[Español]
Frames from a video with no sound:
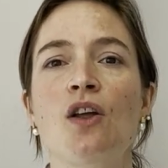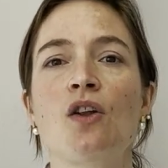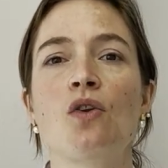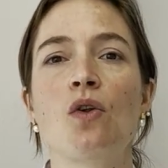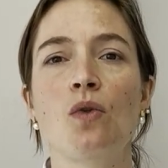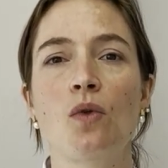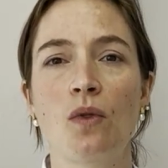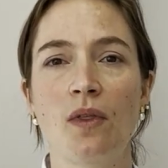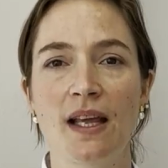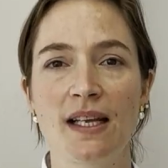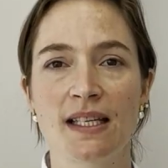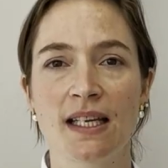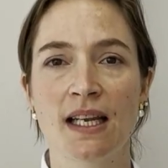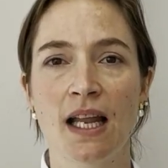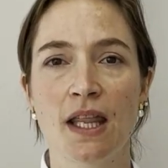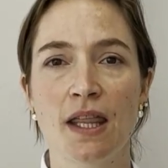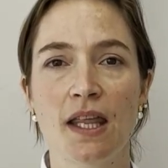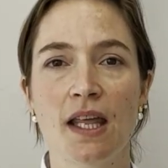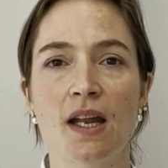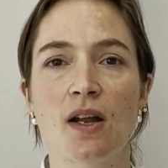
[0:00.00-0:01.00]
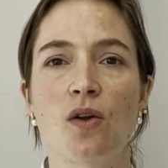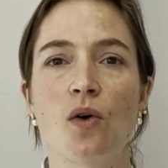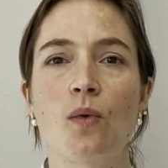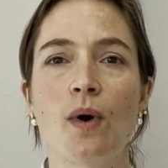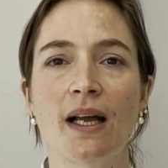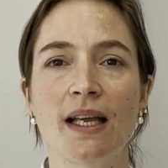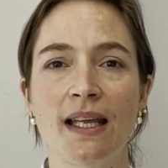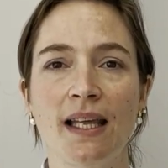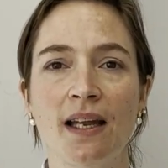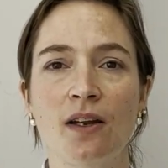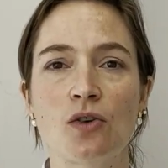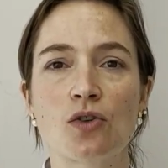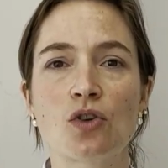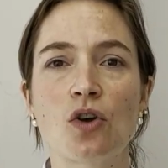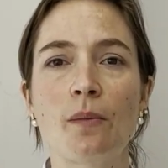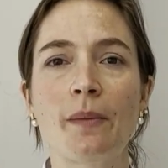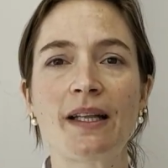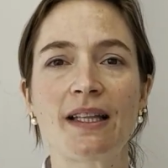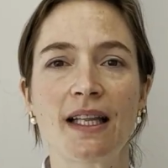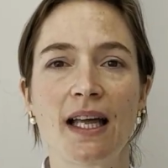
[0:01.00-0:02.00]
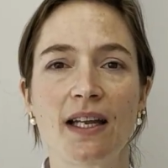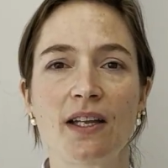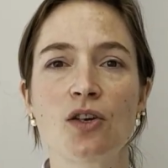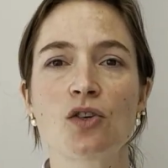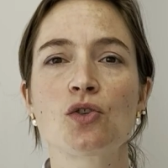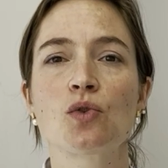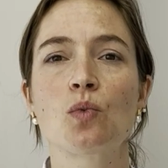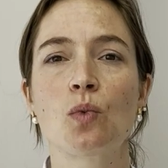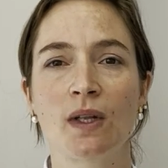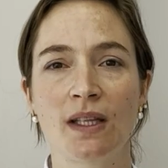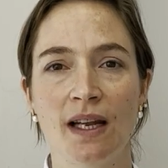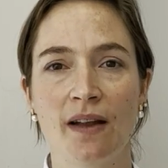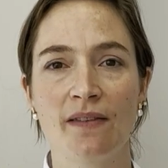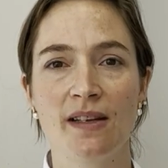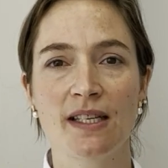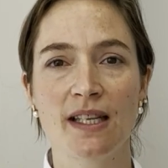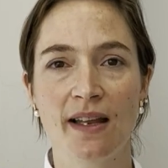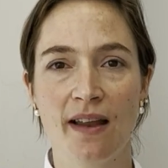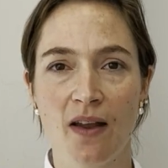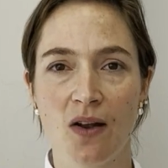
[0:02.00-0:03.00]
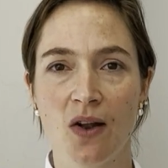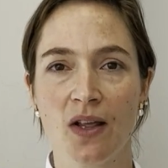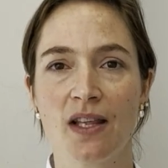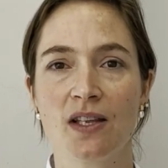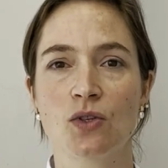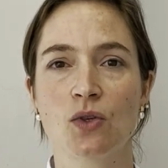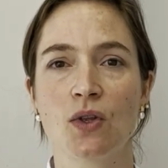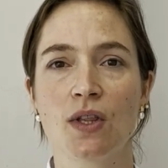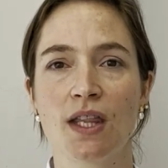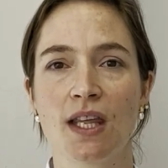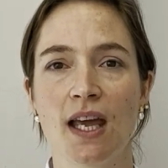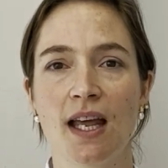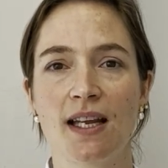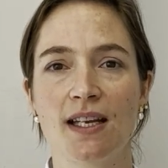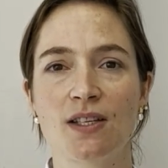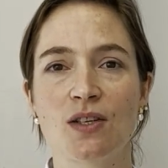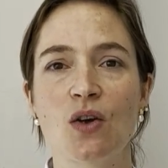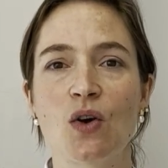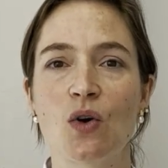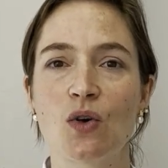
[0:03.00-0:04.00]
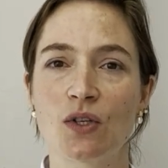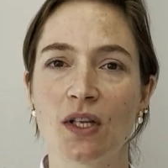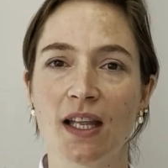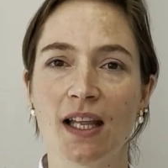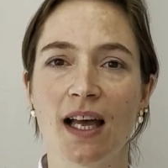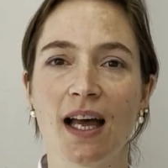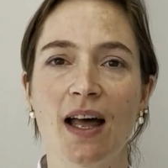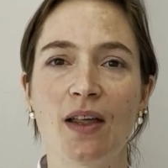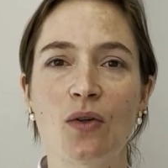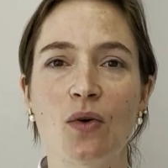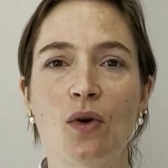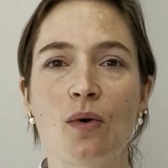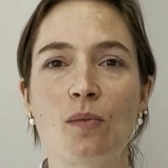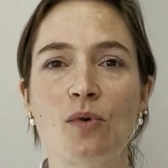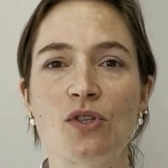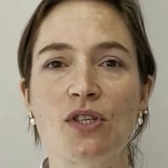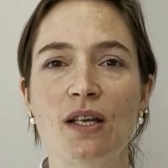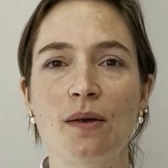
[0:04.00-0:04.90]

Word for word: no dudéis en hacerlo o aquí en los comentarios o a través de las redes sociales. Os he dejado como